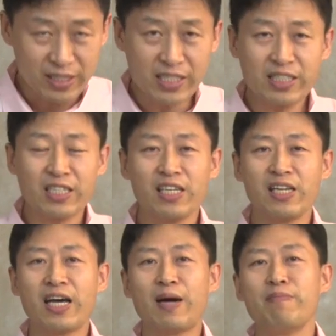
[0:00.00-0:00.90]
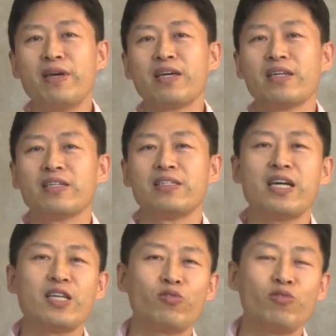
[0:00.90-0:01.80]
Istri Lamek
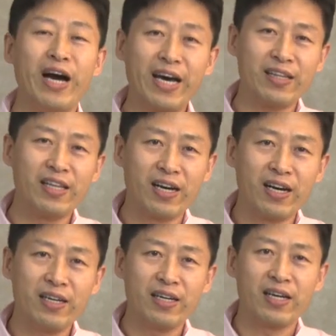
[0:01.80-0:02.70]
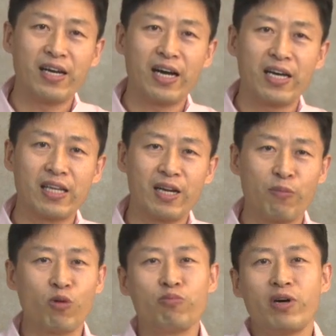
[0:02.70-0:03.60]
yaitu Ada adalah
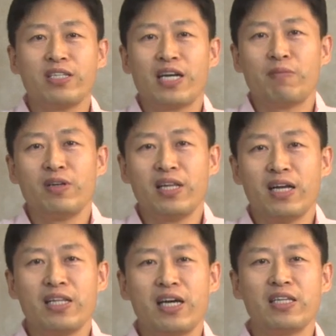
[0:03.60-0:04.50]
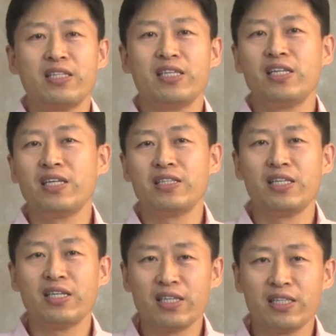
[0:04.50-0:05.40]
perempuan yang mendandani diri,
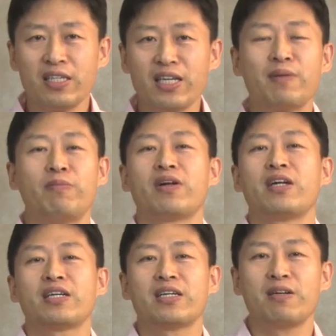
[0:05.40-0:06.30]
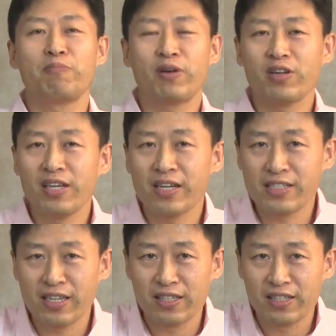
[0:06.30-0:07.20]
diri dengan beraneka
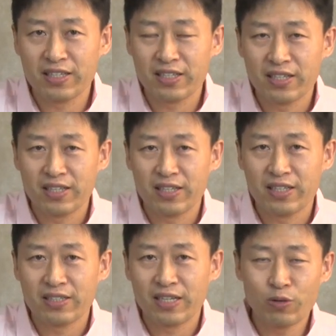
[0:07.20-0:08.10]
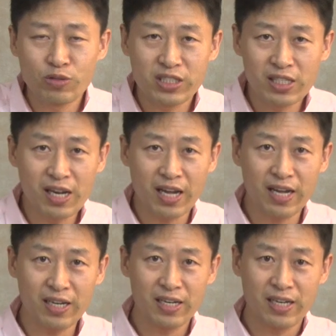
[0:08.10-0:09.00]
perhiasan. Lalu
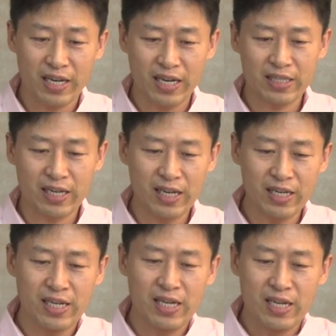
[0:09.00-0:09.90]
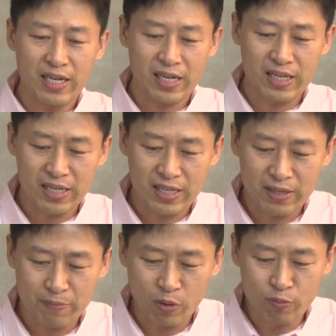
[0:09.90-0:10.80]
Jilla adalah
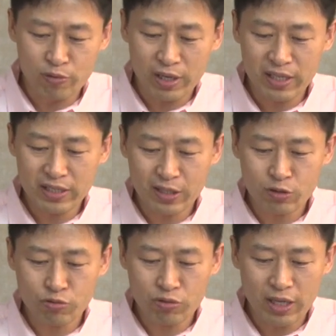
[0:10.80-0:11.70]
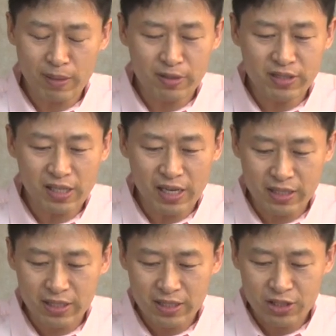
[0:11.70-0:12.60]
uh, perempuan yang suka
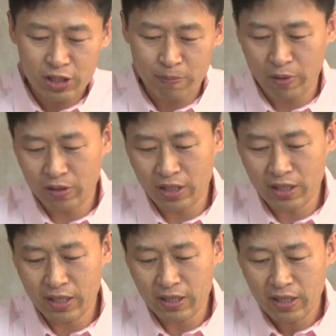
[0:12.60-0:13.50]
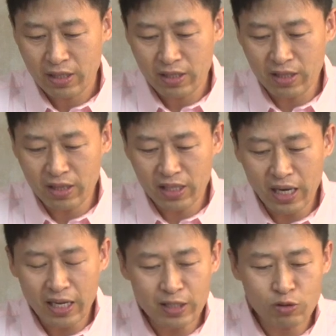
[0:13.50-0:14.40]
menjilat seperti
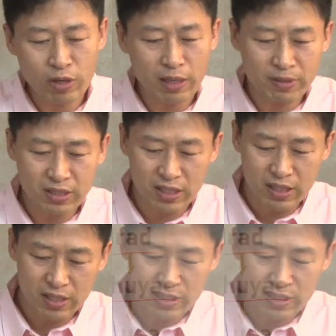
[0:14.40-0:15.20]
dentingan suara besi.